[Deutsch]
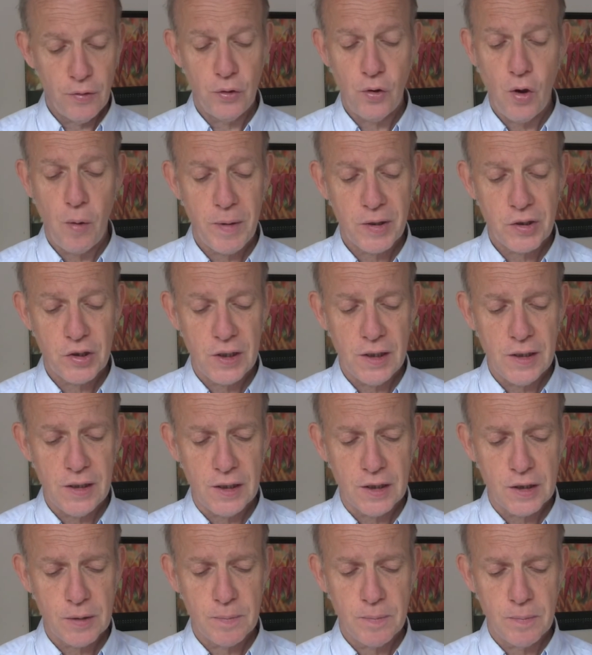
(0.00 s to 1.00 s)
Norma Jean
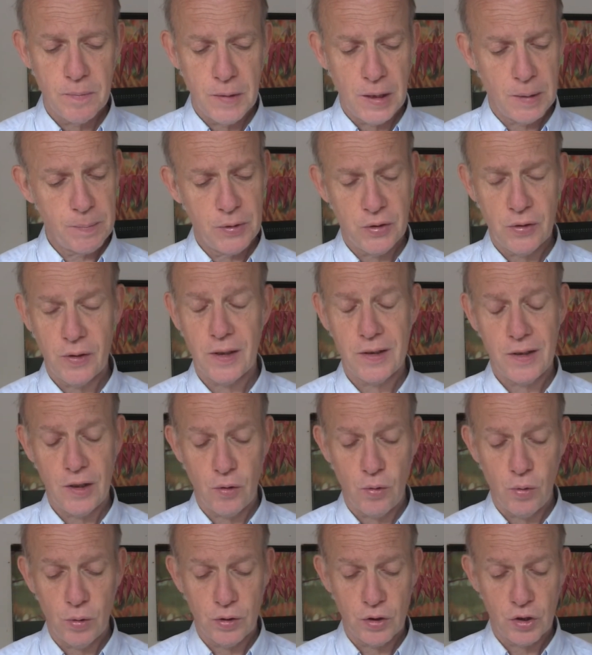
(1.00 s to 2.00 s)
nicht, nicht besonders
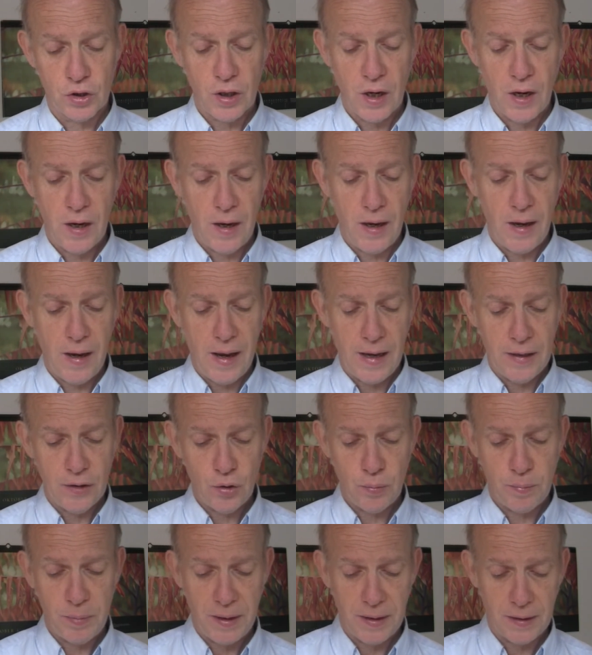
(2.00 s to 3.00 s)
erotisch äh,
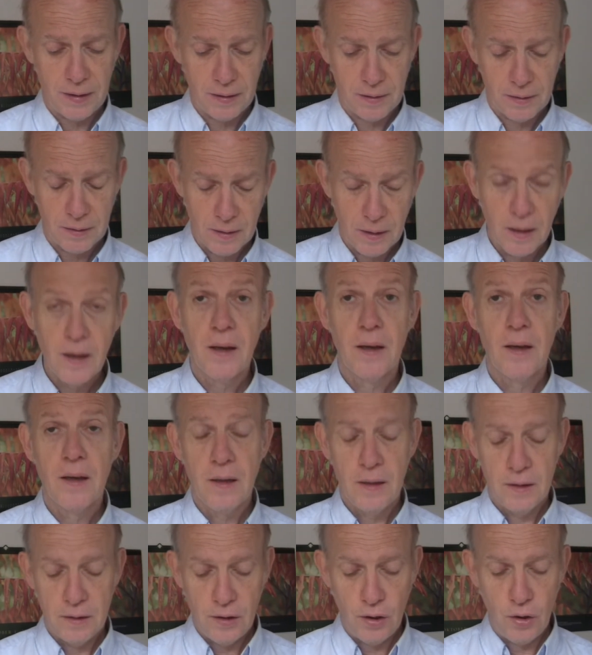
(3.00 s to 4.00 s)
ansprechend.
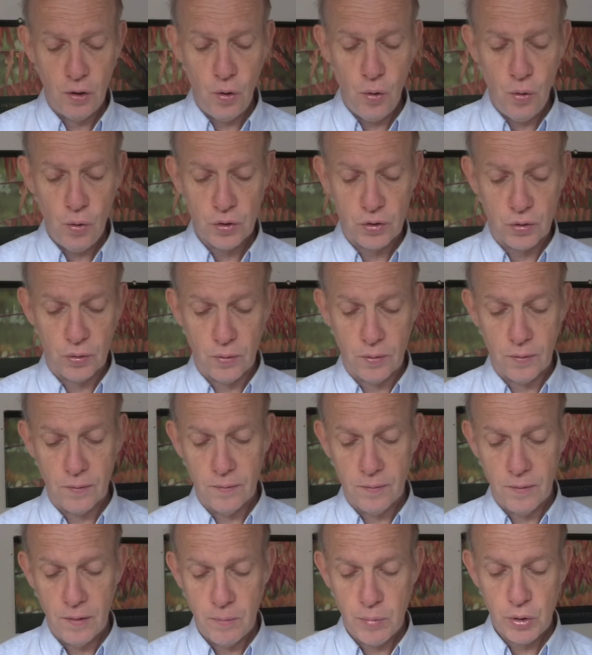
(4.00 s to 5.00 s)
Die
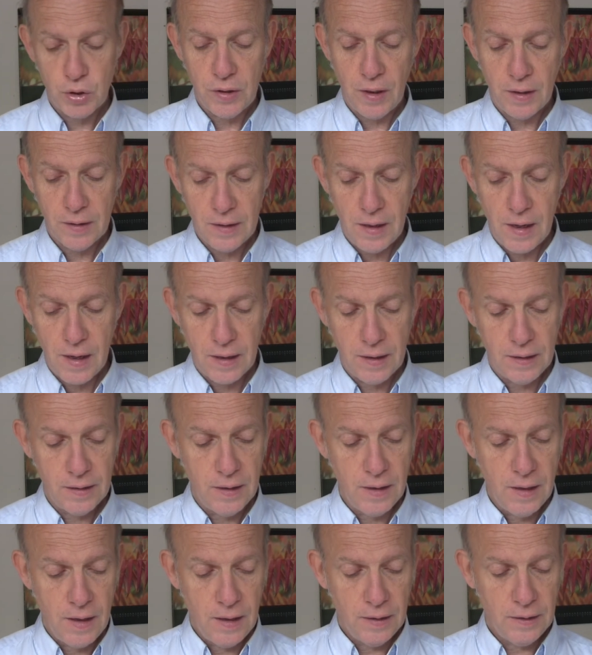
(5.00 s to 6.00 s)
Lösung bestand
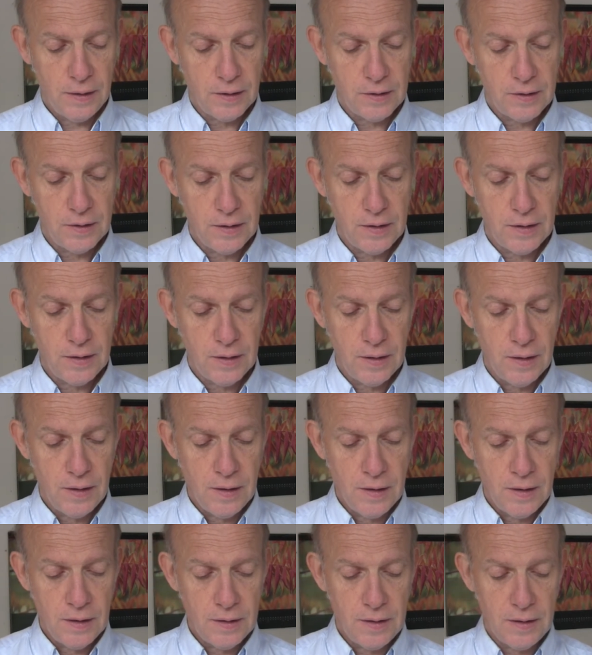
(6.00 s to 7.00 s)
darin, dass sich
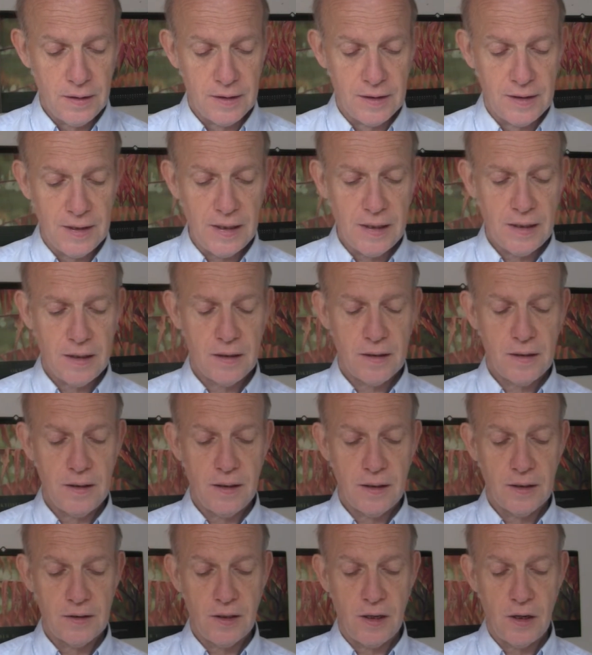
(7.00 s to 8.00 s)
die Sicht
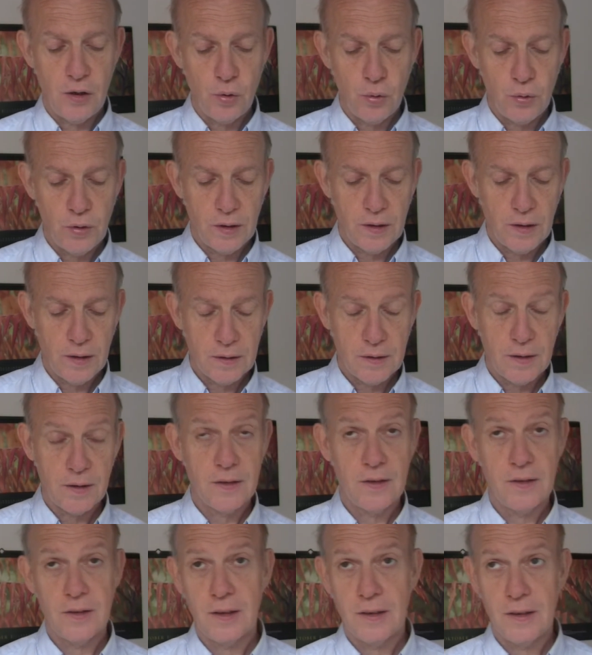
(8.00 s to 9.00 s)
ihres Analytikers,
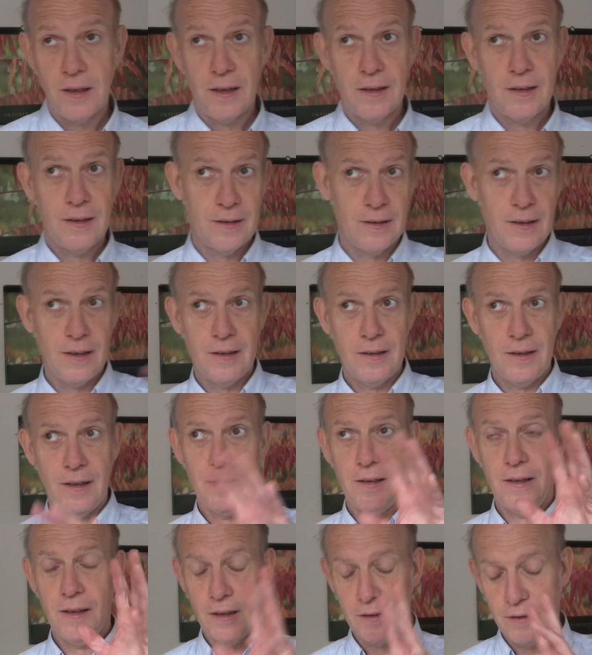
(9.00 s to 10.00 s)
dass sie sich dann die Sicht
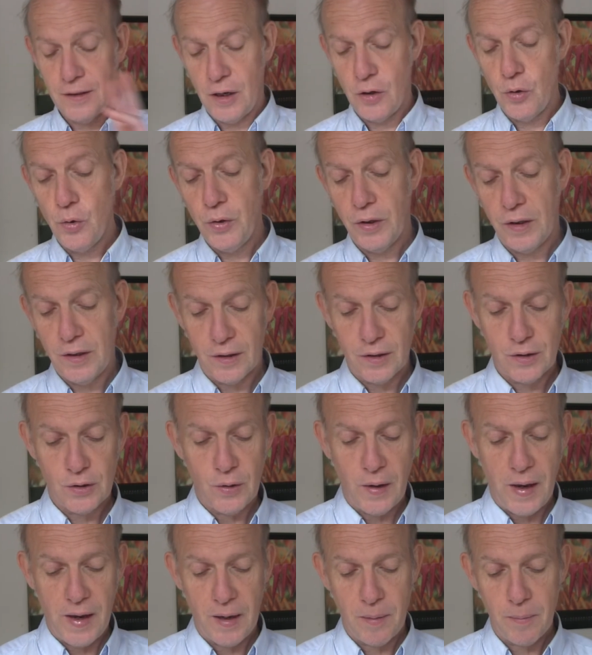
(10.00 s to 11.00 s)
in ihres Analytikers
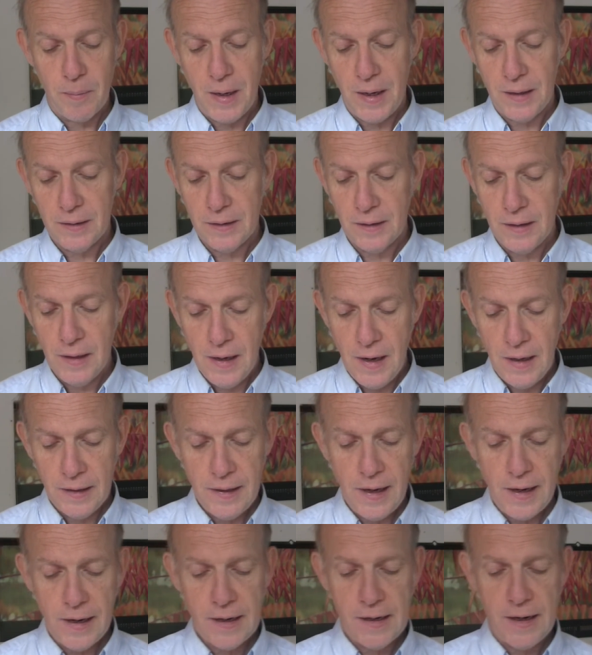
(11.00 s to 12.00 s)
zu eigen machte,
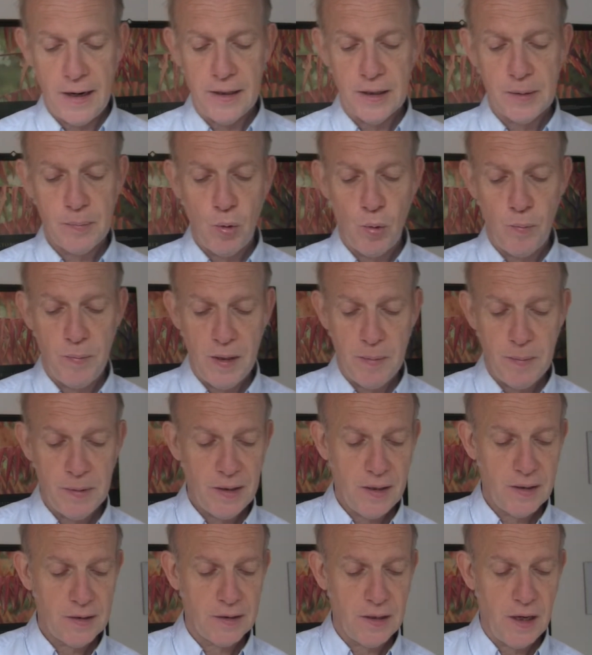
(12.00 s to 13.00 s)
der ein kleines Problem
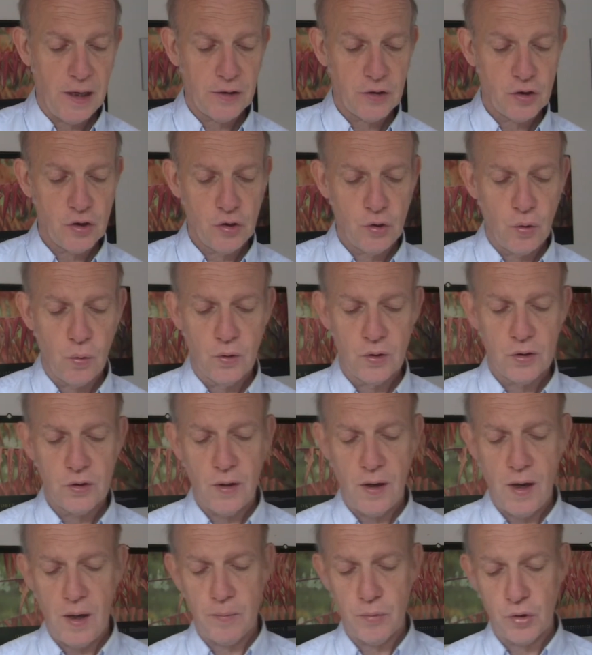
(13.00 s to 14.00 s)
mit asiatischen Jungen
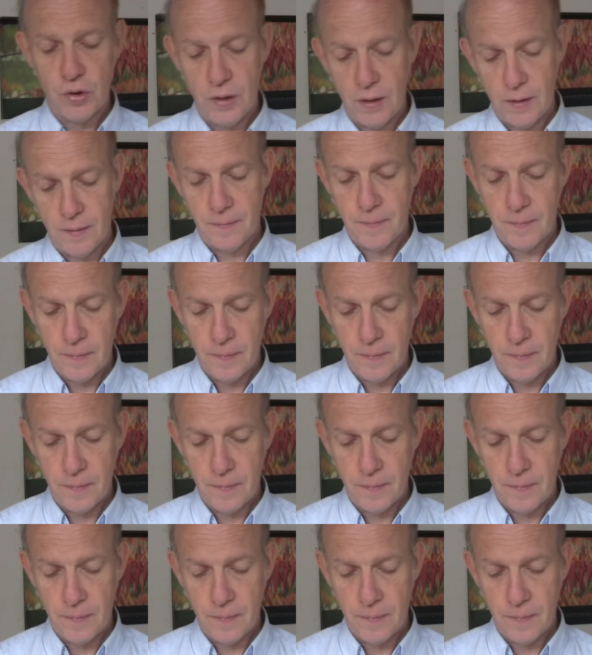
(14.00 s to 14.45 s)
zu haben schien.